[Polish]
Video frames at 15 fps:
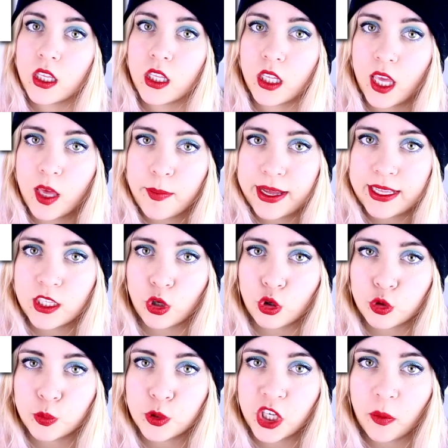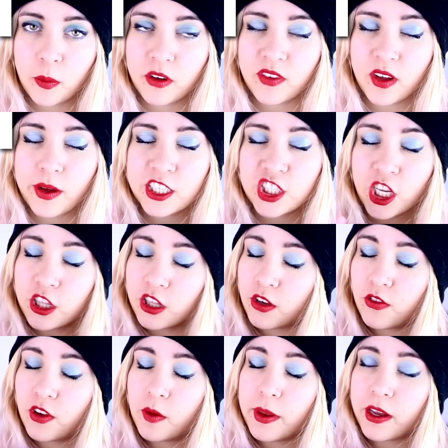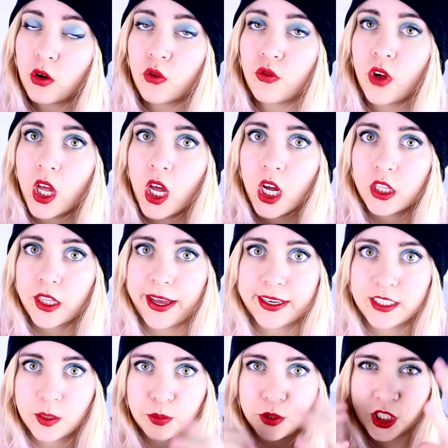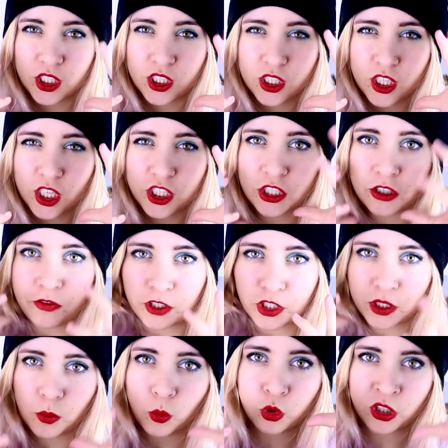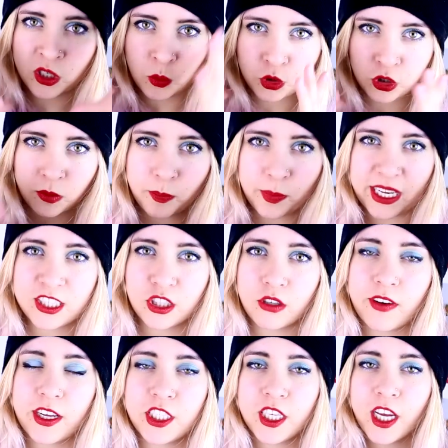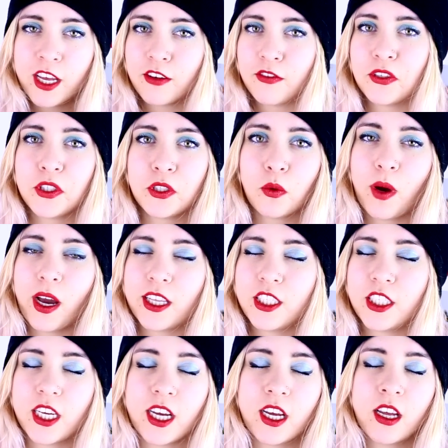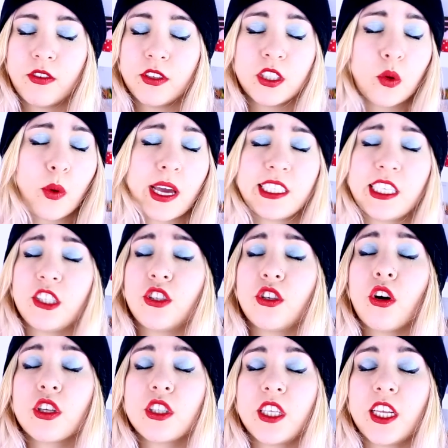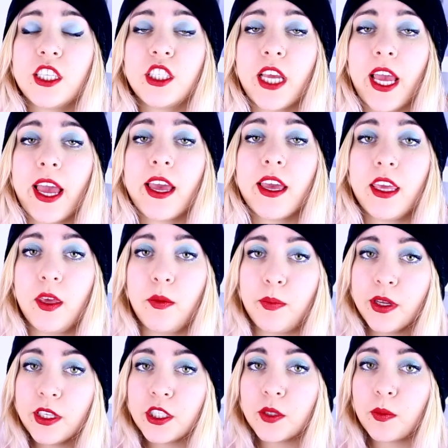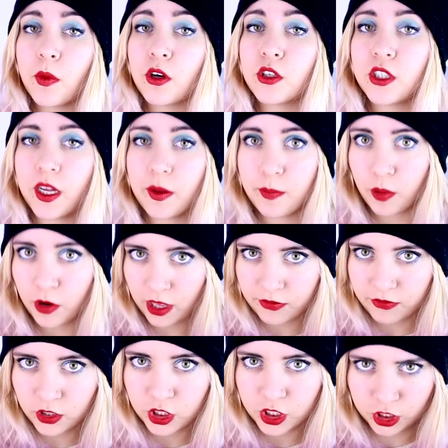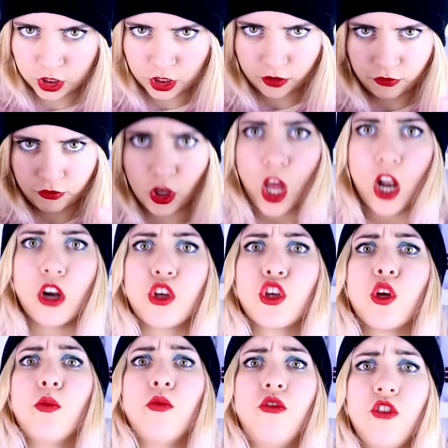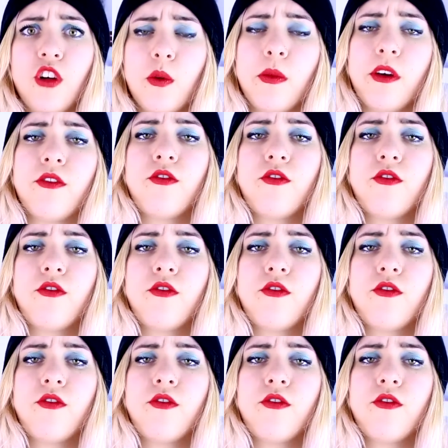nie będę już przejmowała żadnych filmików, także przez tydzień wasze mózgi muszą pracować. Wysyłajcie, wysyłajcie co chcecie i być może pojawicie się w wielkim filmie